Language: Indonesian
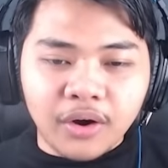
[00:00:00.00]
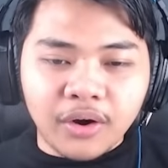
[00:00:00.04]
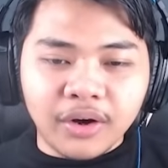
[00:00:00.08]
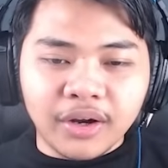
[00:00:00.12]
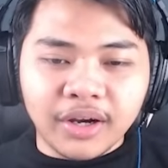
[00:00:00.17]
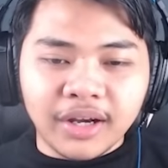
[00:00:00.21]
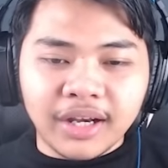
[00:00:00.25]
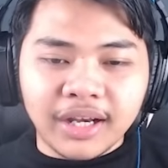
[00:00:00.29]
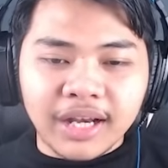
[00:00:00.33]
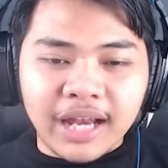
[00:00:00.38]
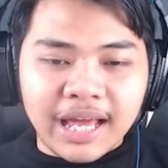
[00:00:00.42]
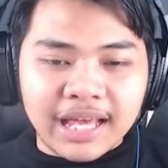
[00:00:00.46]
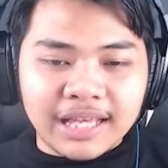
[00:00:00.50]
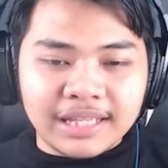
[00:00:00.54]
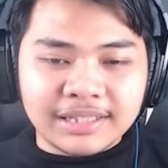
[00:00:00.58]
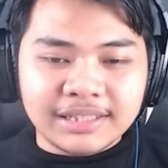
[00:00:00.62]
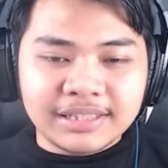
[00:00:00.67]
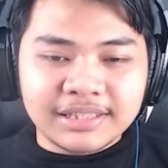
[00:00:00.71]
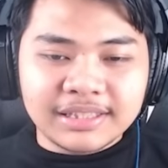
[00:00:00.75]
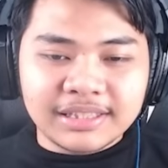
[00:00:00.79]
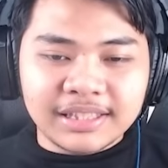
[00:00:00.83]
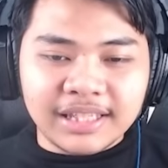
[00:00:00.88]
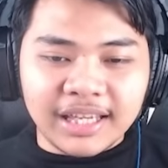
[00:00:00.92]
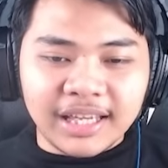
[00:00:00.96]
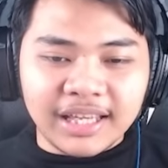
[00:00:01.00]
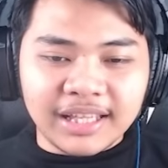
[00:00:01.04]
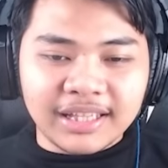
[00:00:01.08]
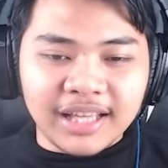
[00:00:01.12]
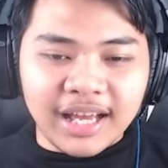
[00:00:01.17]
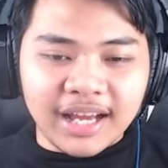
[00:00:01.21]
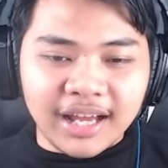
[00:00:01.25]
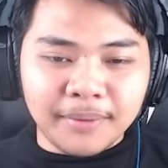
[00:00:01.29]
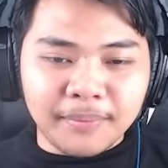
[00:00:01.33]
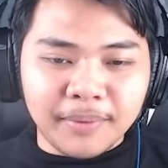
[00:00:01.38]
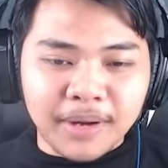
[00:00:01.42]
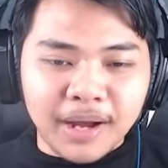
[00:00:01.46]
Nice. Kita
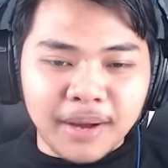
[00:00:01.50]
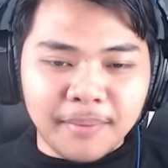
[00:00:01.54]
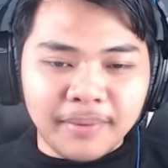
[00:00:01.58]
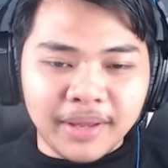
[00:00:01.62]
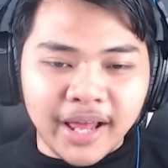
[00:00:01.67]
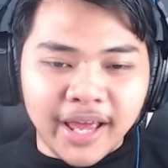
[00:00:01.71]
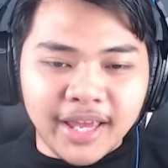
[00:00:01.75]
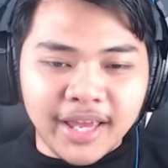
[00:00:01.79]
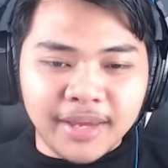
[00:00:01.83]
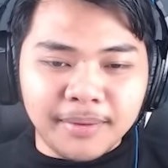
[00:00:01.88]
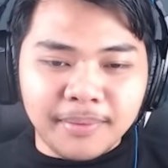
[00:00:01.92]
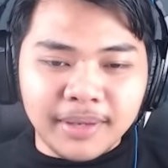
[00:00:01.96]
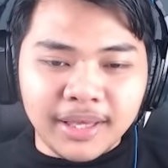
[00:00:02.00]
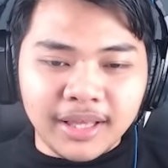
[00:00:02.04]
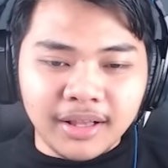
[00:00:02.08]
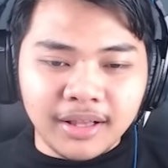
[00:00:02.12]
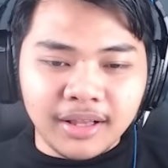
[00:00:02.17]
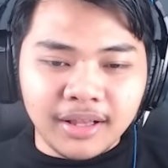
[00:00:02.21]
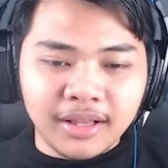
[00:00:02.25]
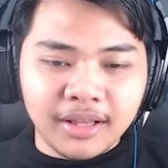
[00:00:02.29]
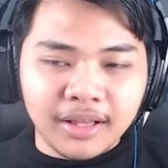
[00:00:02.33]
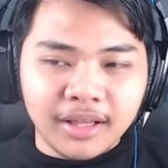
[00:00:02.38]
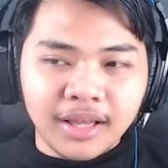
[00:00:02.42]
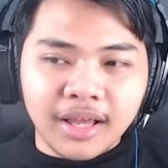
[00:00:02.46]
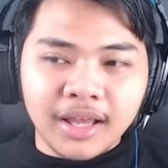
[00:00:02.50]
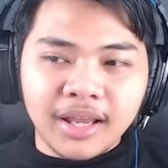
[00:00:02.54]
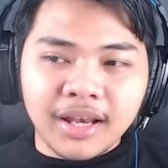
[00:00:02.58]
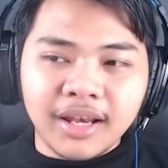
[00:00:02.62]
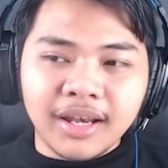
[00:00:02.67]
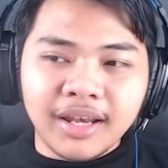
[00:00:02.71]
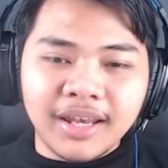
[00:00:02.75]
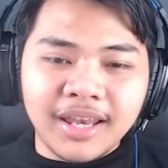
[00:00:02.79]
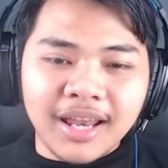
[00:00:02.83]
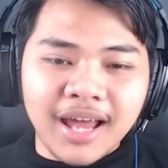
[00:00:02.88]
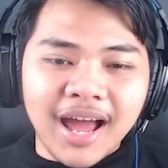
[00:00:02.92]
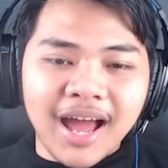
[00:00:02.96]
akan mengambil Haybill.
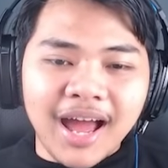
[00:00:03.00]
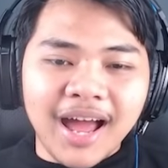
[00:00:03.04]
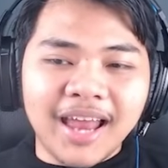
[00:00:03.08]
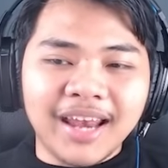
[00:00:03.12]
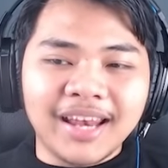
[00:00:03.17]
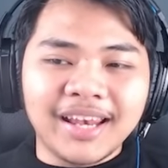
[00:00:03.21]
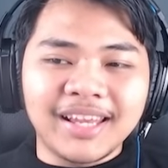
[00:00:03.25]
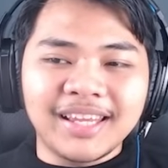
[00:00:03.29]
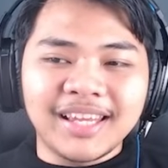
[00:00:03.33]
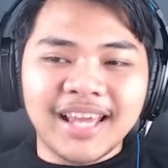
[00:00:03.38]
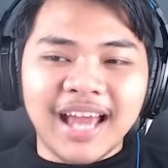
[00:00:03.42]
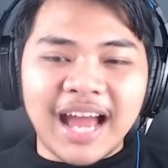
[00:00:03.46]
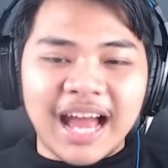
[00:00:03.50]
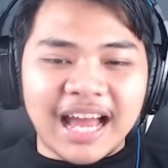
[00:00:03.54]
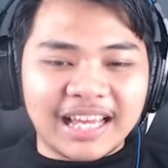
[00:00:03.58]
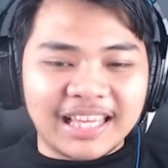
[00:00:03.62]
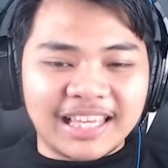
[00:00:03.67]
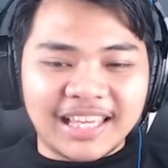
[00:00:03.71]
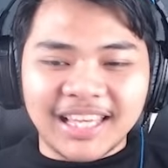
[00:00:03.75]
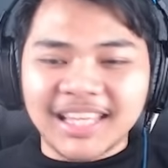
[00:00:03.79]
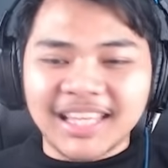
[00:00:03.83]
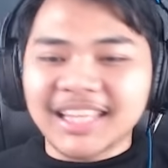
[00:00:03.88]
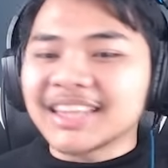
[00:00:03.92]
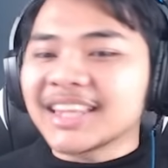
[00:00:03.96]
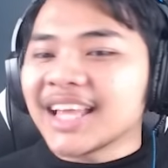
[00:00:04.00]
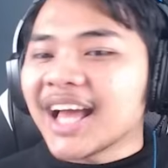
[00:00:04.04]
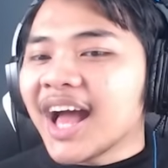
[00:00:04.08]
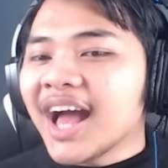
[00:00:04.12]
Dan ya kita